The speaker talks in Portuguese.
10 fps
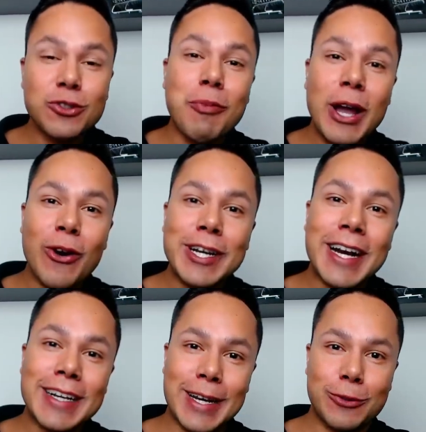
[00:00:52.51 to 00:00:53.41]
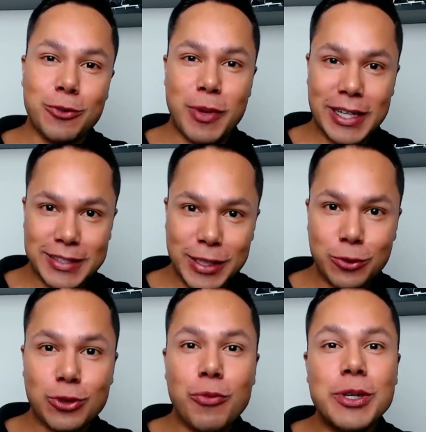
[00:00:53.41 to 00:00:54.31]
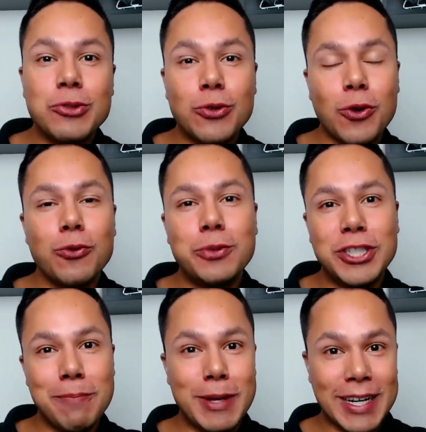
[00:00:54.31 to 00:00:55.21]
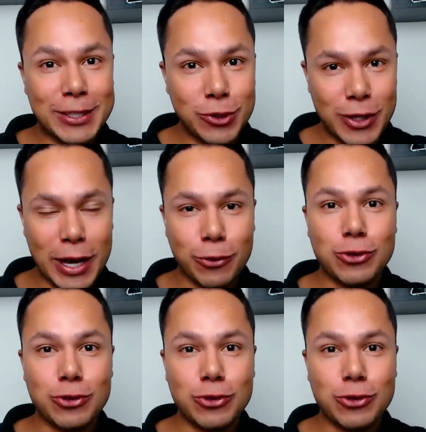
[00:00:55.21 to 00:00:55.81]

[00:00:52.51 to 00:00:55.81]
no maior canal do Brasil sobre dropshipping nacional,